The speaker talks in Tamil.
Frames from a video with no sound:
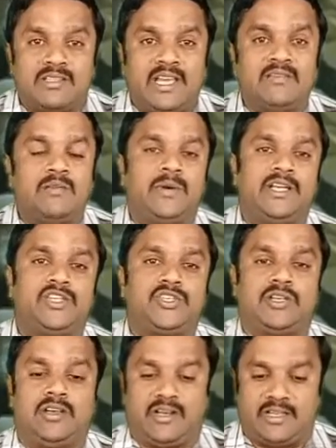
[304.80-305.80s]
தேவ
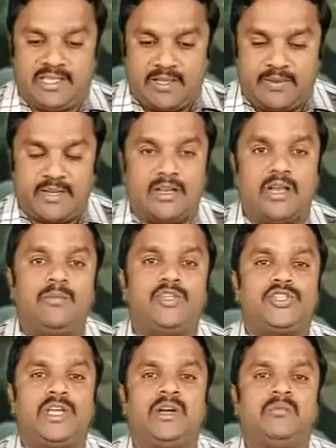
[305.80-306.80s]
மனுஷனாக தேவனால்
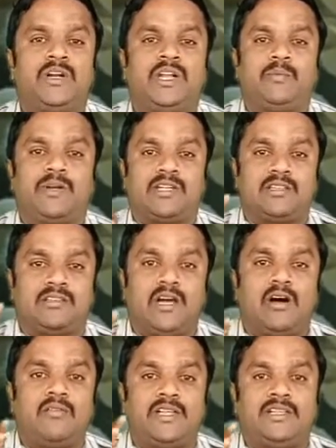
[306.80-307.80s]
அபிஷேகம் பண்ணப்பட்ட
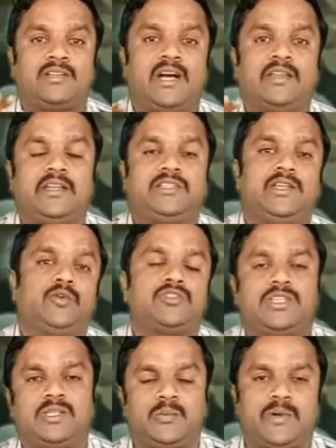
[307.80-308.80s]
தாவீதின் காரியத்தை
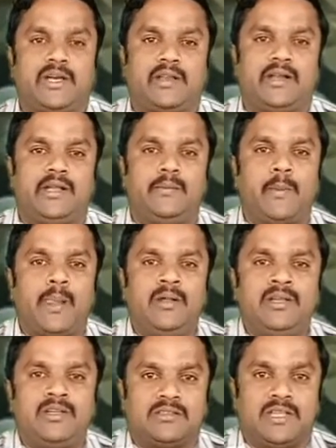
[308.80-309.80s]
யோசித்து பாருங்கள்
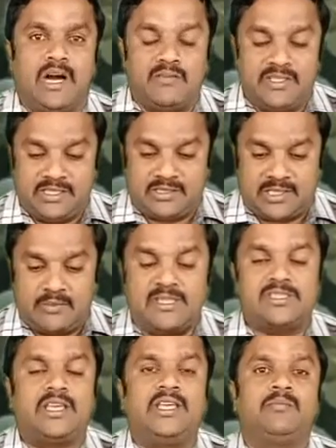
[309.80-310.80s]
தாவிது
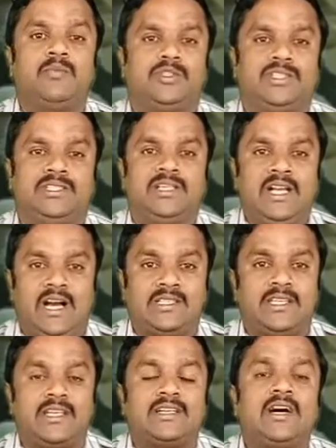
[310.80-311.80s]
தவறு செய்யும் போது
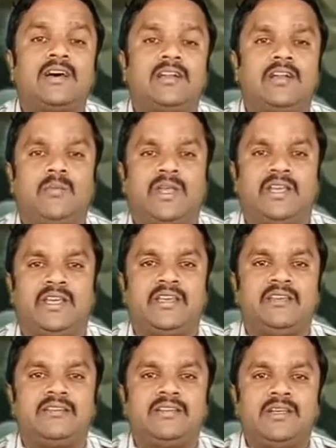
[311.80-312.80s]
அதுக்கு காரணம் என்ன
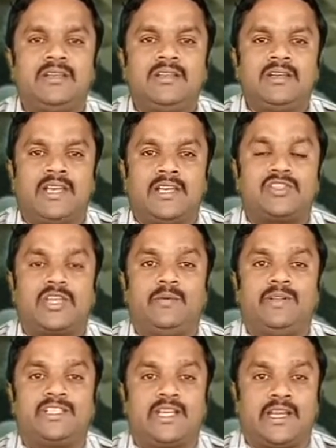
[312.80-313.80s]

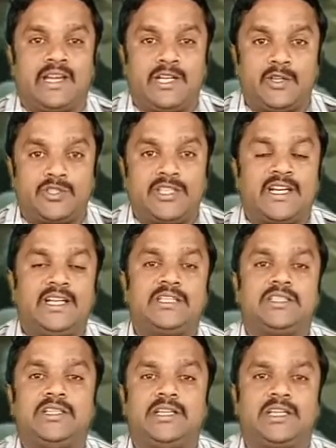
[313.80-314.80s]
இஸ்ரேல் ஜனங்கள் யுத்த
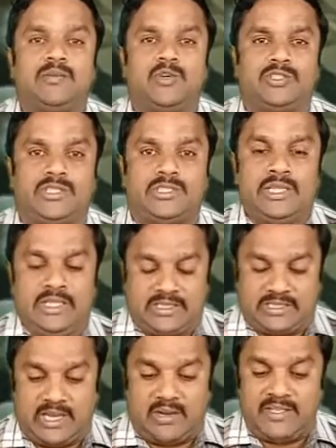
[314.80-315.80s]
களத்தில் இருக்கும் போது
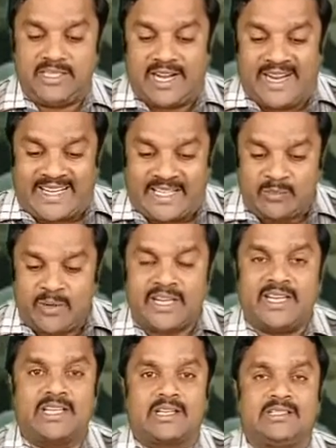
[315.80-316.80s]
தாவிது
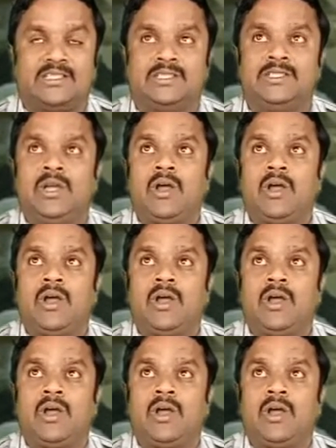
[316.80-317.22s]
அரண்மனையிலிருந்து